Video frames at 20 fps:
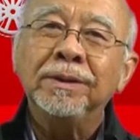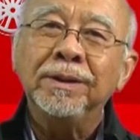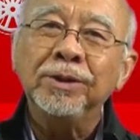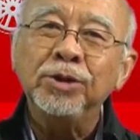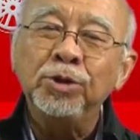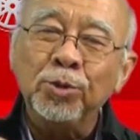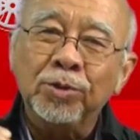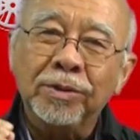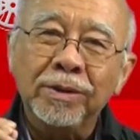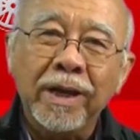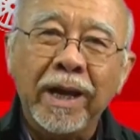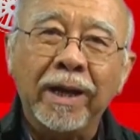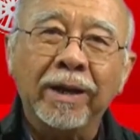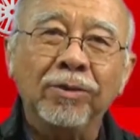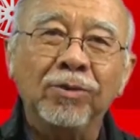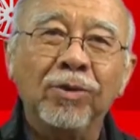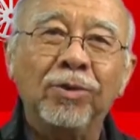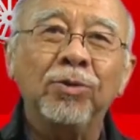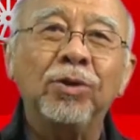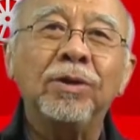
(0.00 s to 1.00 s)
ถึงจุดเด่
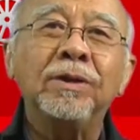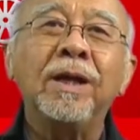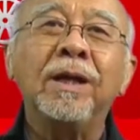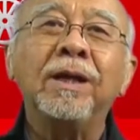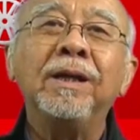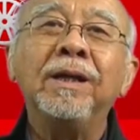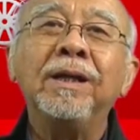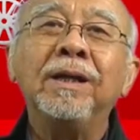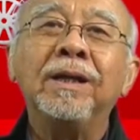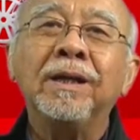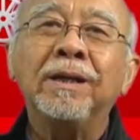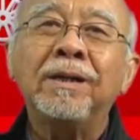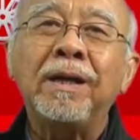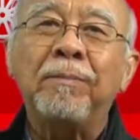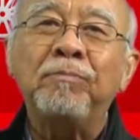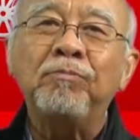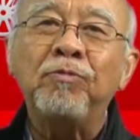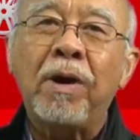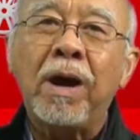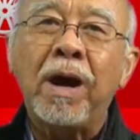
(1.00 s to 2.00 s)
นของรถคันนี้นะค
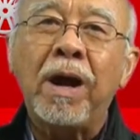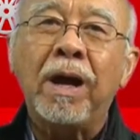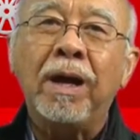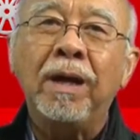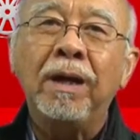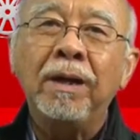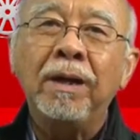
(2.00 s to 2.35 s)
รับว่า